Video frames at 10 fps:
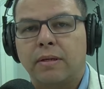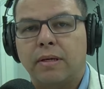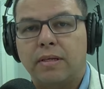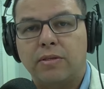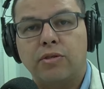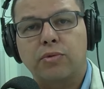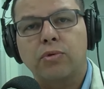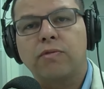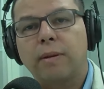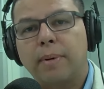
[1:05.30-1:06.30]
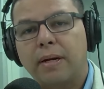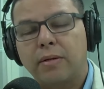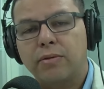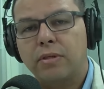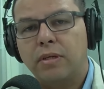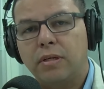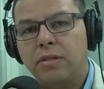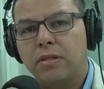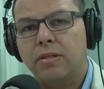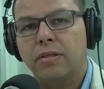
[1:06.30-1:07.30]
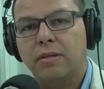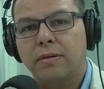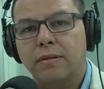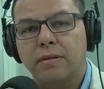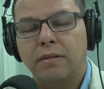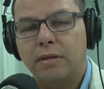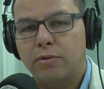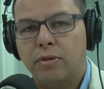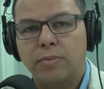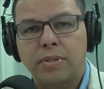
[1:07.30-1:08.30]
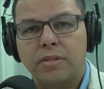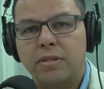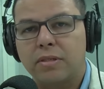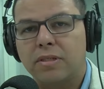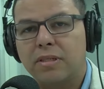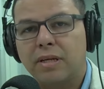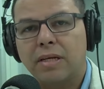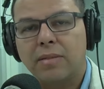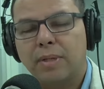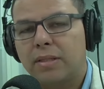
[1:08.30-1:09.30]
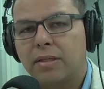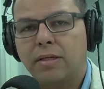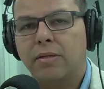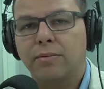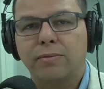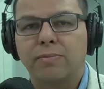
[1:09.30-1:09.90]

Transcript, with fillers: Esse discurso vai parar no seguinte: Deus não precisa de nada material.